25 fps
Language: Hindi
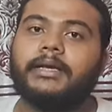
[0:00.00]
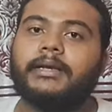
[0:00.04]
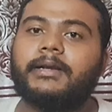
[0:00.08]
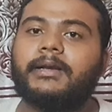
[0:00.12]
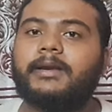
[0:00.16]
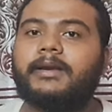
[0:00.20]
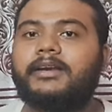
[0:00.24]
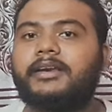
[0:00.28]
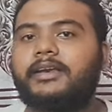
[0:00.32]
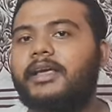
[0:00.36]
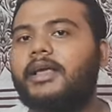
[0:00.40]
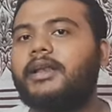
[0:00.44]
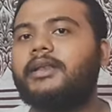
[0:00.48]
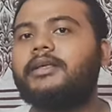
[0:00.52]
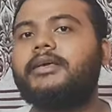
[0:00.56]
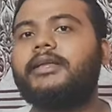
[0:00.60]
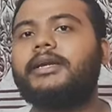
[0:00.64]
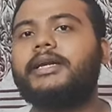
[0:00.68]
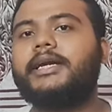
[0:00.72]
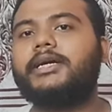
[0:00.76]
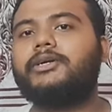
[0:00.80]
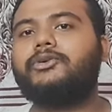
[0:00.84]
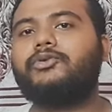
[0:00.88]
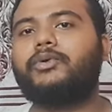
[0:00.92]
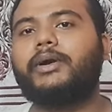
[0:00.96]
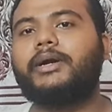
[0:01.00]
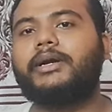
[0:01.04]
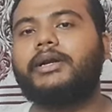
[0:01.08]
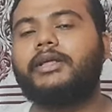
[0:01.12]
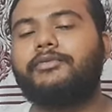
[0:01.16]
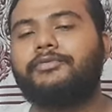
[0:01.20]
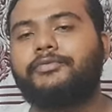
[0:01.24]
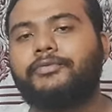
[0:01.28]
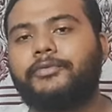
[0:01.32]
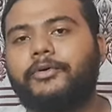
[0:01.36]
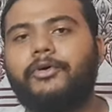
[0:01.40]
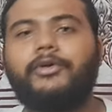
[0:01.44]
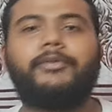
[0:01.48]
कि रियल क्रिकेट
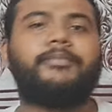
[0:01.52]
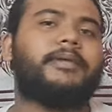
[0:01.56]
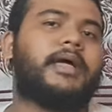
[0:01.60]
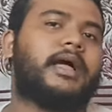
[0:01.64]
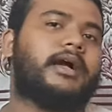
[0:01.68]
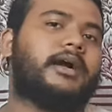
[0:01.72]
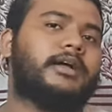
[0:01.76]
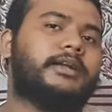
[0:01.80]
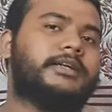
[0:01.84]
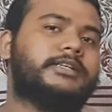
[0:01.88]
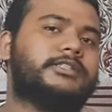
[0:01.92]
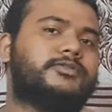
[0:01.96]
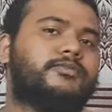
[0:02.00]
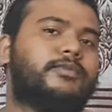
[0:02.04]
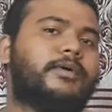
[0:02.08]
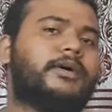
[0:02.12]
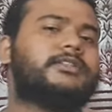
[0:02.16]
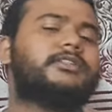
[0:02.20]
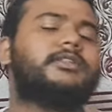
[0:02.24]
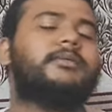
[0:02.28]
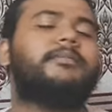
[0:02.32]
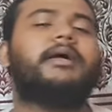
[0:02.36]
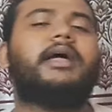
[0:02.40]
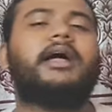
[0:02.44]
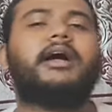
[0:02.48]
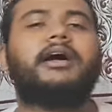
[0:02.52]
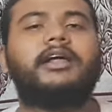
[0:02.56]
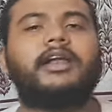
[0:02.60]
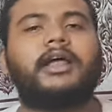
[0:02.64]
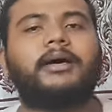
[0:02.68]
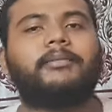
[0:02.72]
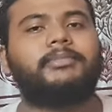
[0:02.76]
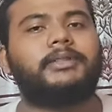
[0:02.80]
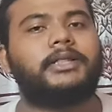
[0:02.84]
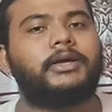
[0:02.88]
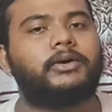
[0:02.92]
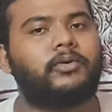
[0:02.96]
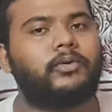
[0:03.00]
24 में अगर इस वक्त में अगर
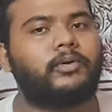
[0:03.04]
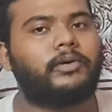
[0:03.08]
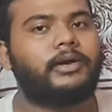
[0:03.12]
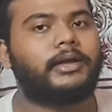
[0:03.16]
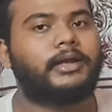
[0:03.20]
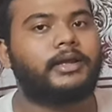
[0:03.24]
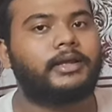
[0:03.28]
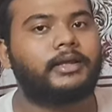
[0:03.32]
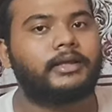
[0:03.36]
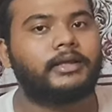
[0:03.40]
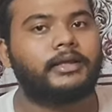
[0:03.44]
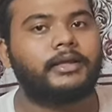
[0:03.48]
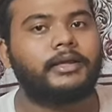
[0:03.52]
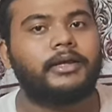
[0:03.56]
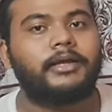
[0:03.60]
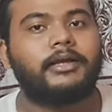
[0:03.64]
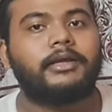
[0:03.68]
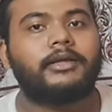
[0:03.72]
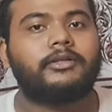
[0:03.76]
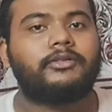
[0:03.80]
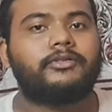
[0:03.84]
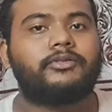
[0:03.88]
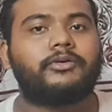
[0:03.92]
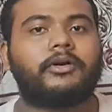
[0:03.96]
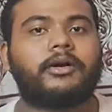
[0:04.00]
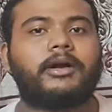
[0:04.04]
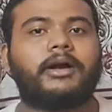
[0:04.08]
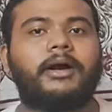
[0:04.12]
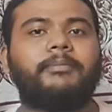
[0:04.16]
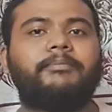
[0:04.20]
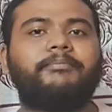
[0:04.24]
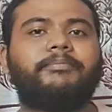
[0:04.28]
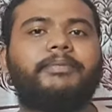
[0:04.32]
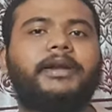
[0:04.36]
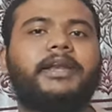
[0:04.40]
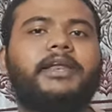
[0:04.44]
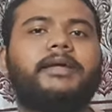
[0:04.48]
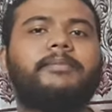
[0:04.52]
आप देखोगे तो
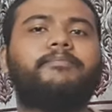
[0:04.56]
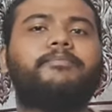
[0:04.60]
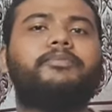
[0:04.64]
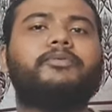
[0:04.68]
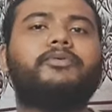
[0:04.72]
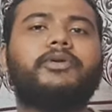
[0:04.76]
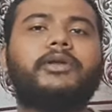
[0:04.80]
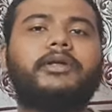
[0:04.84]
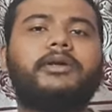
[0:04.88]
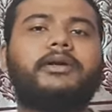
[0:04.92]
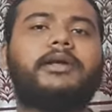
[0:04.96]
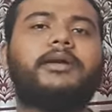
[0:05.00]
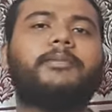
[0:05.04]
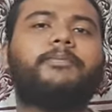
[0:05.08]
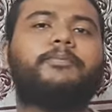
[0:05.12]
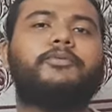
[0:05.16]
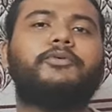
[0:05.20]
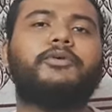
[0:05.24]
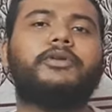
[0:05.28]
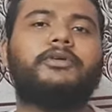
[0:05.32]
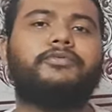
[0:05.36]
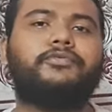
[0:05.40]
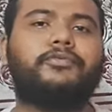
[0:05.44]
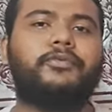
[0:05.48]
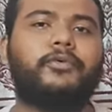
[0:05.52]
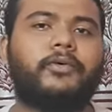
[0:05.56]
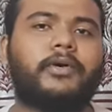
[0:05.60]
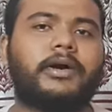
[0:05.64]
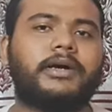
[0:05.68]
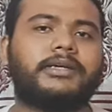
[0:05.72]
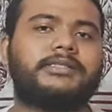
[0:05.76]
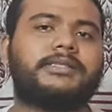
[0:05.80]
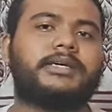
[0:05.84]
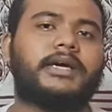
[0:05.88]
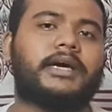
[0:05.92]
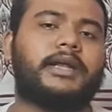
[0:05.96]
कंपनी पूरी की पूरी फोकस